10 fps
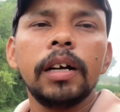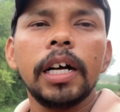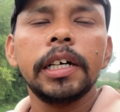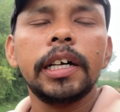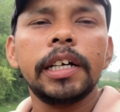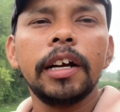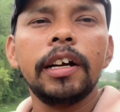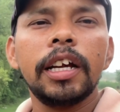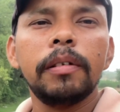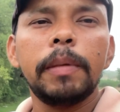आधा घंटा एक
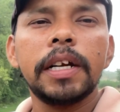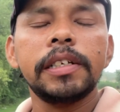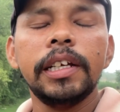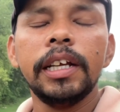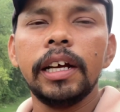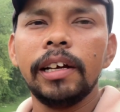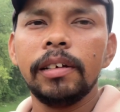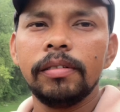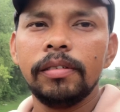घंटा में बारिश गिरी रहा है